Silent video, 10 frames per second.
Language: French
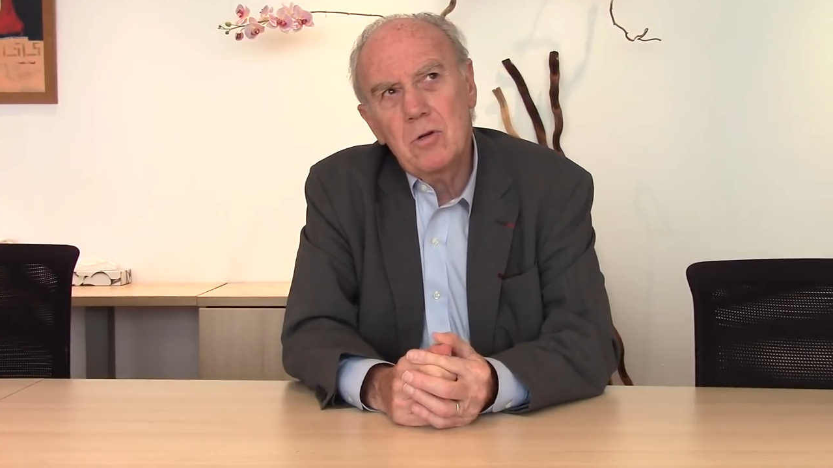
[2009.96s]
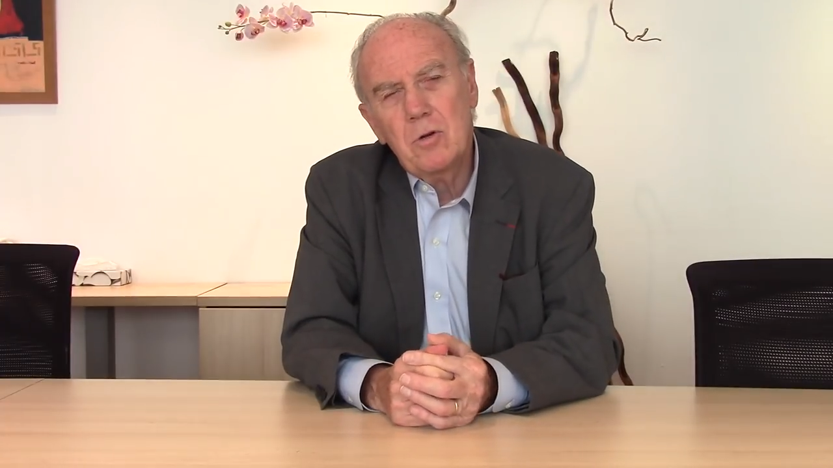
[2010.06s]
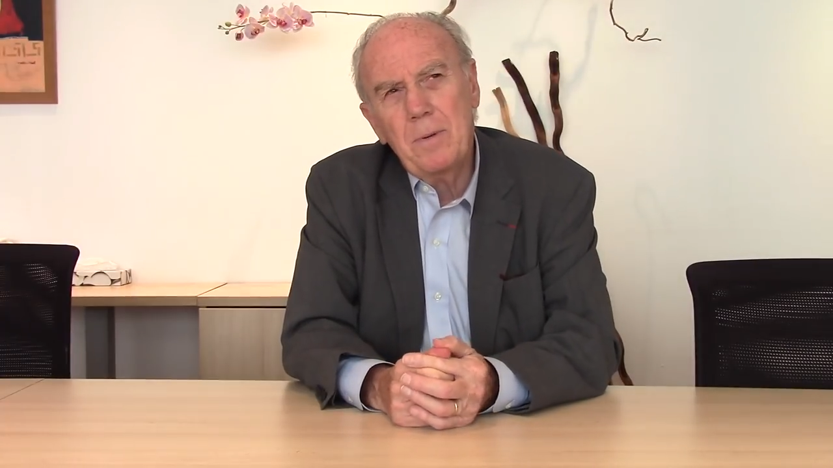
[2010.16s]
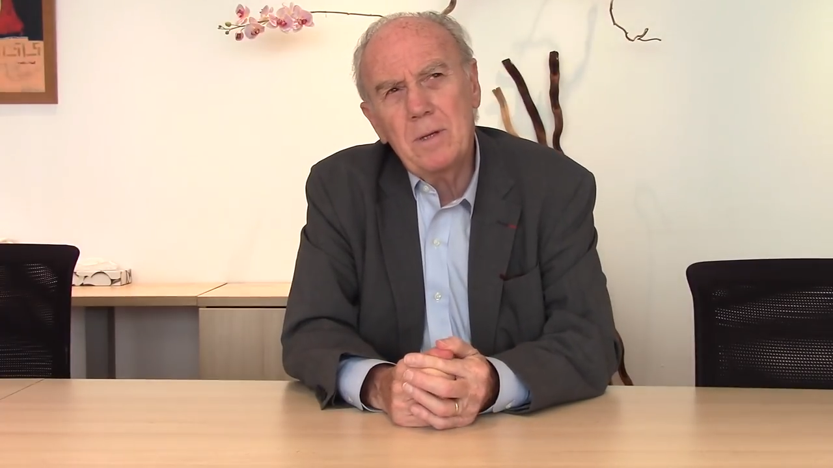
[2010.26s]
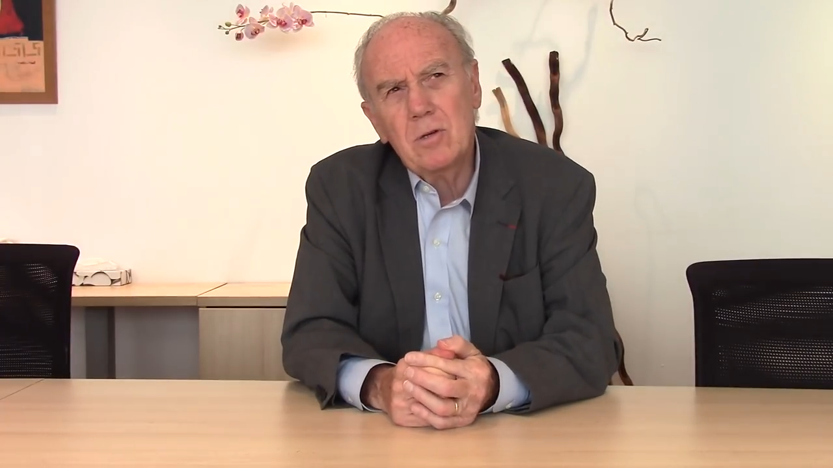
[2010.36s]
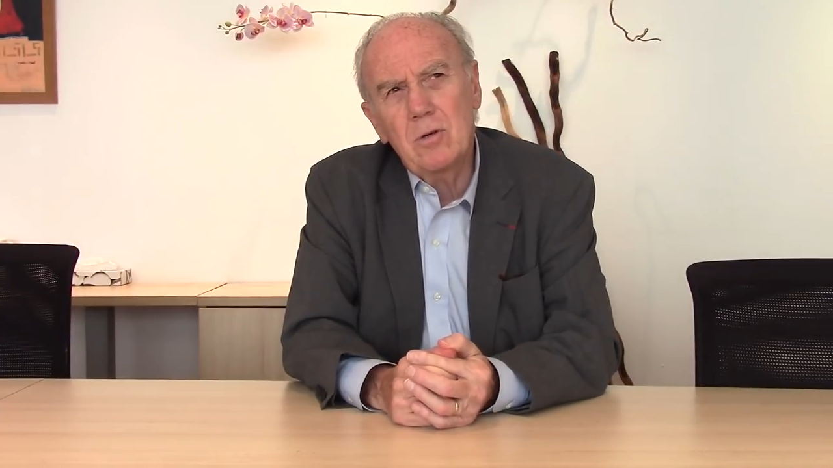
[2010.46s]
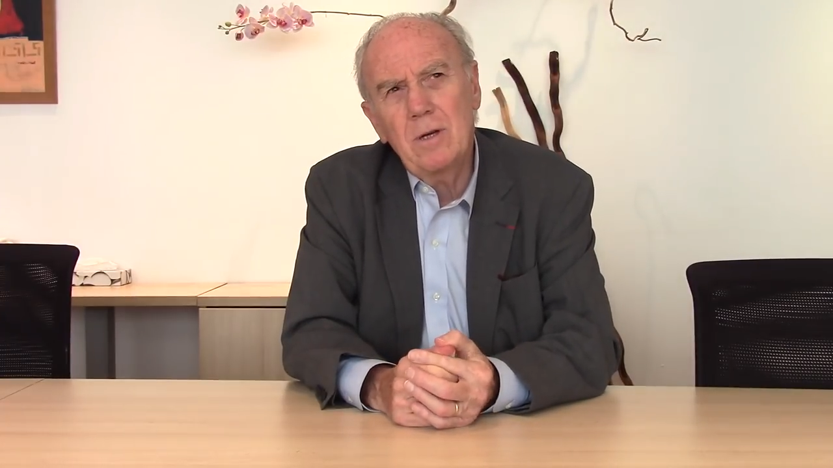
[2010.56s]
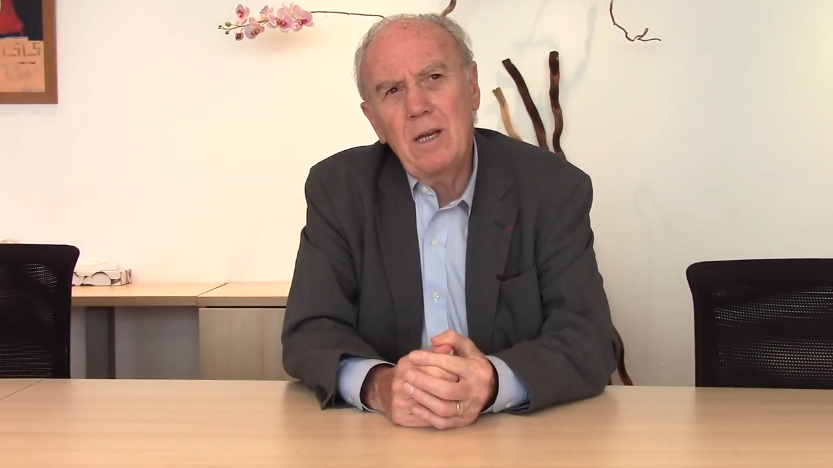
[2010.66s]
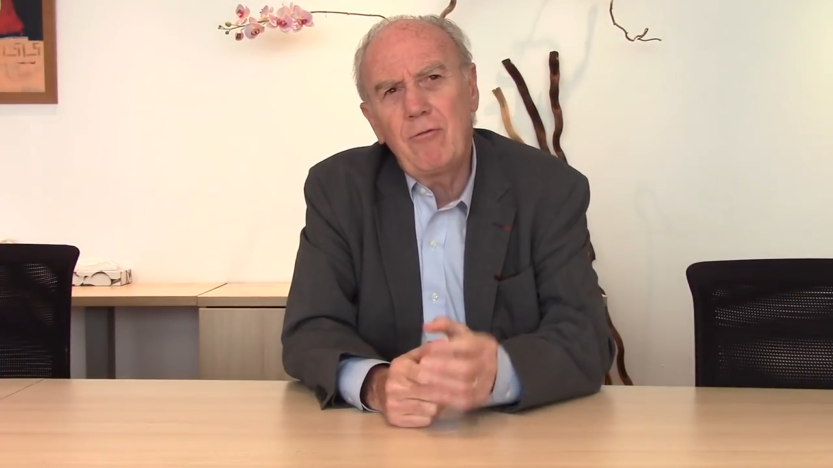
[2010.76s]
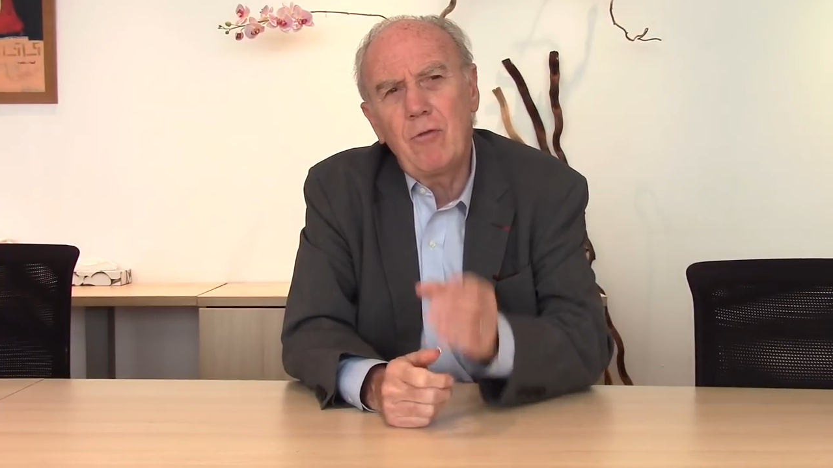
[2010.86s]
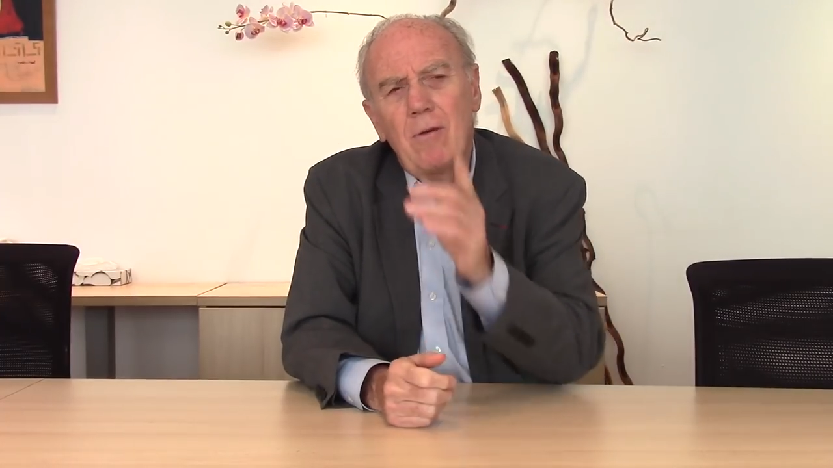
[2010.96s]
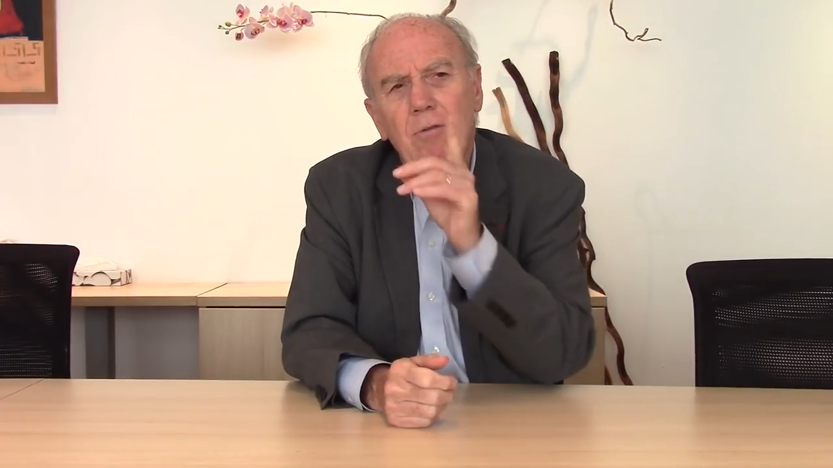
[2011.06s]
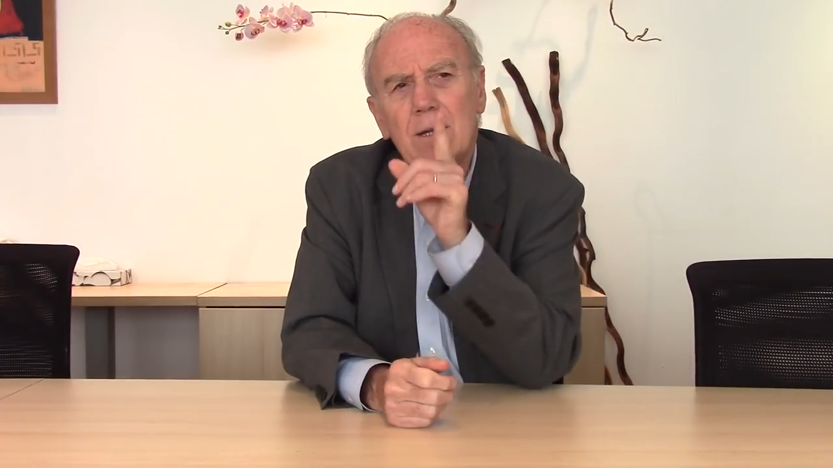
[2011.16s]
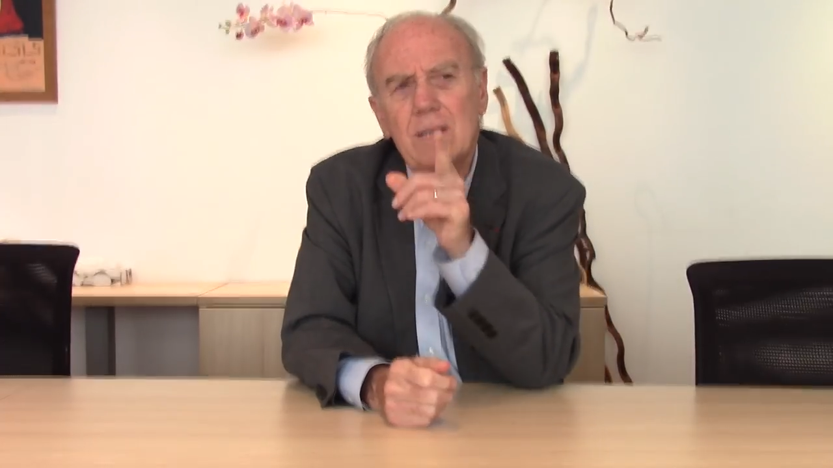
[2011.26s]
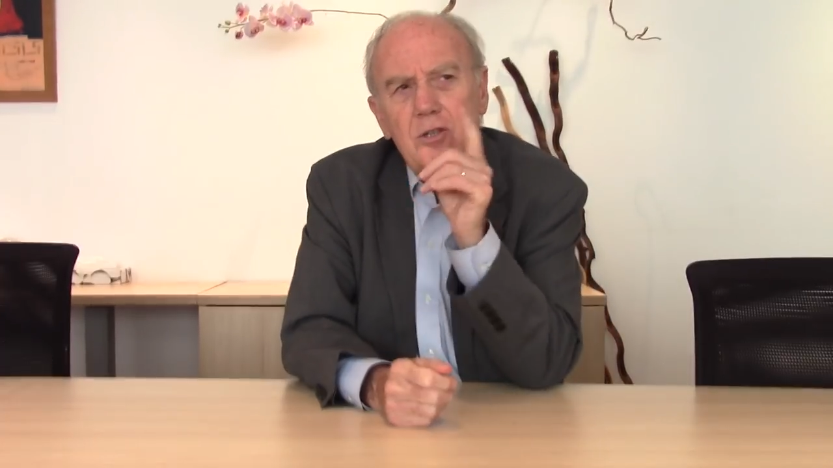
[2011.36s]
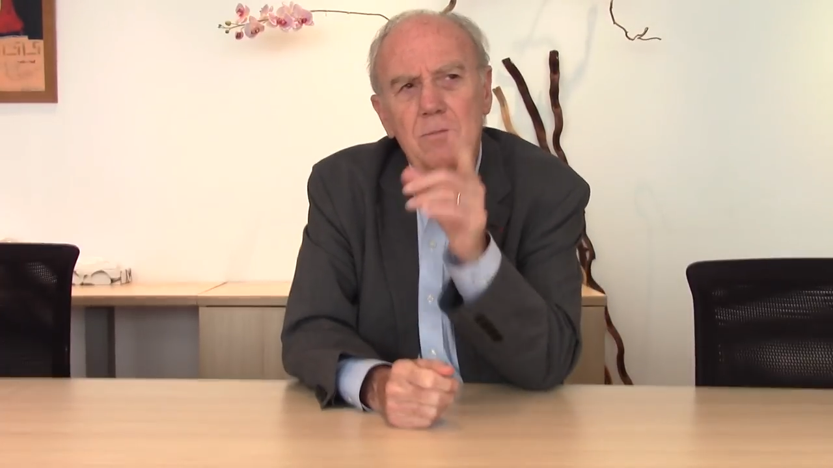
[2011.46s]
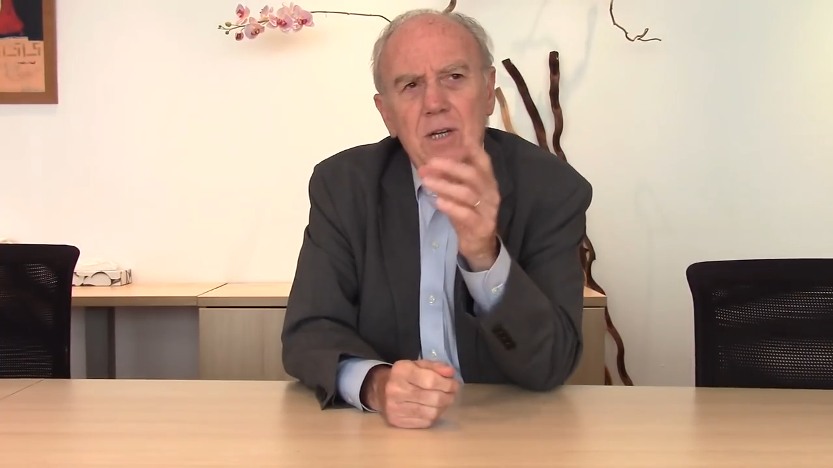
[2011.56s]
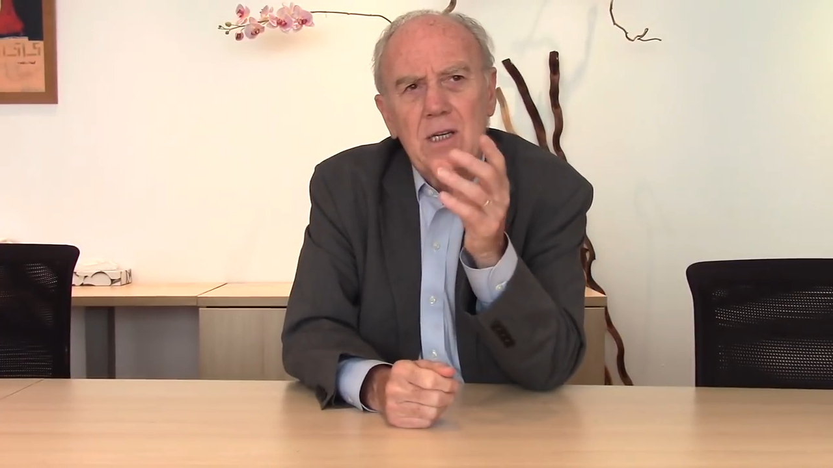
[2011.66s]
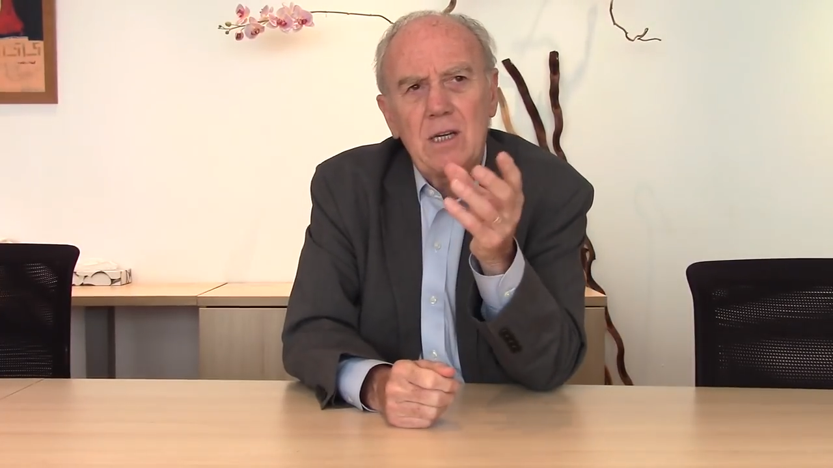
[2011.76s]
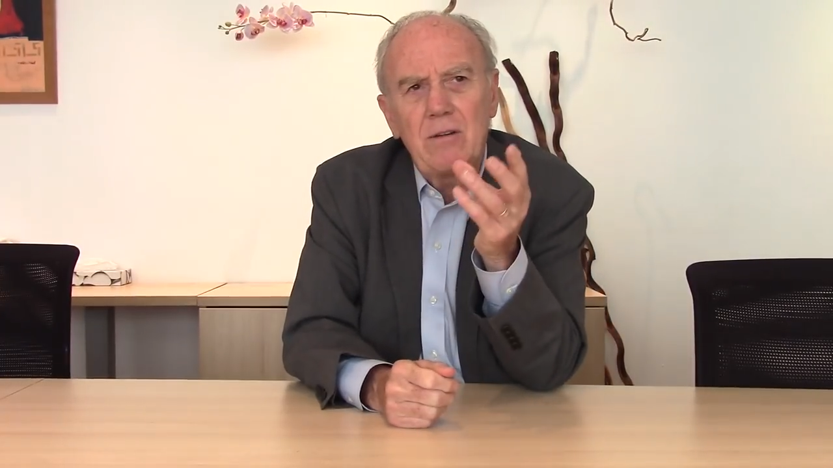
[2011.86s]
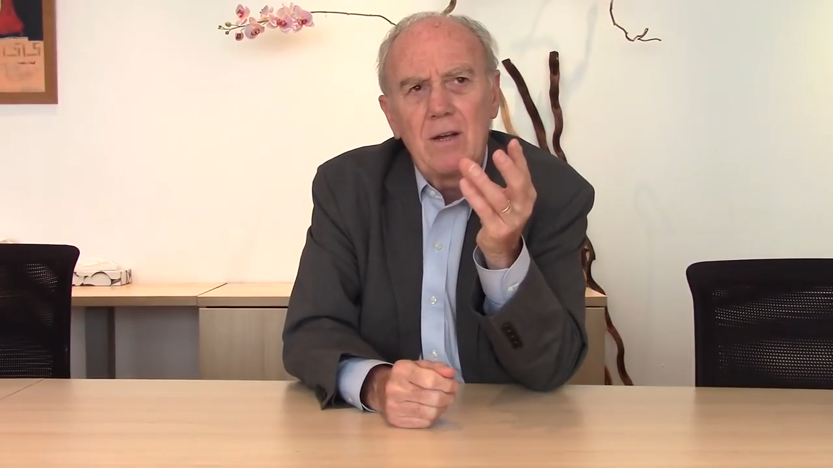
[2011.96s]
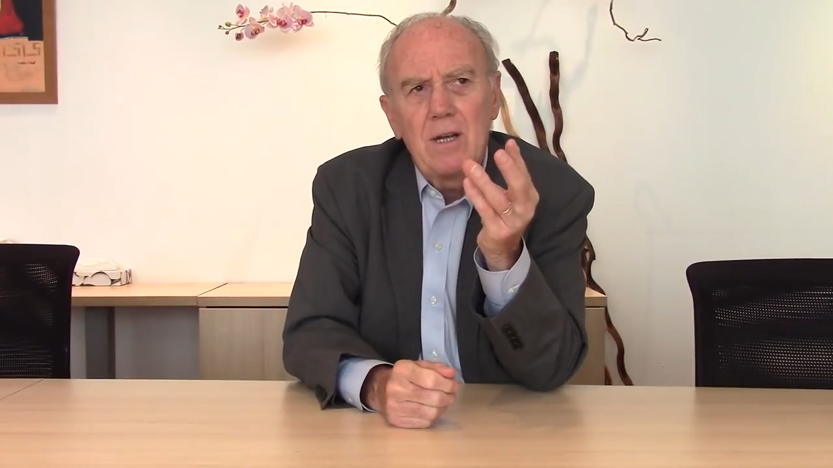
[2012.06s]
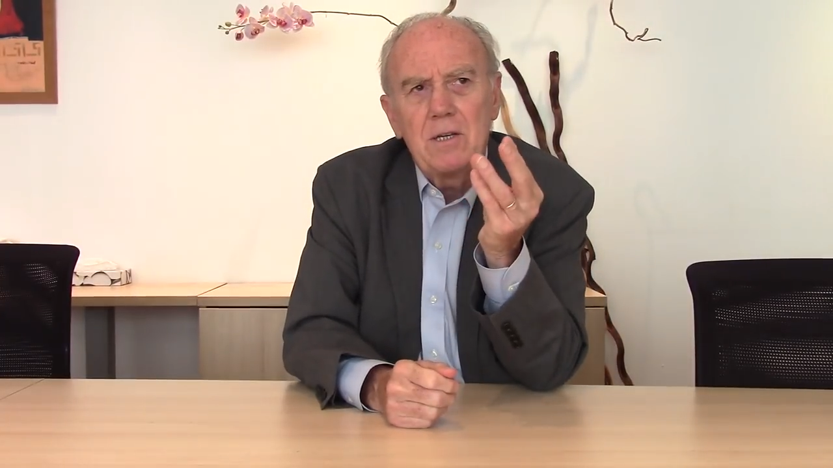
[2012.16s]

je, pense qu'il faut avoir des objectifs.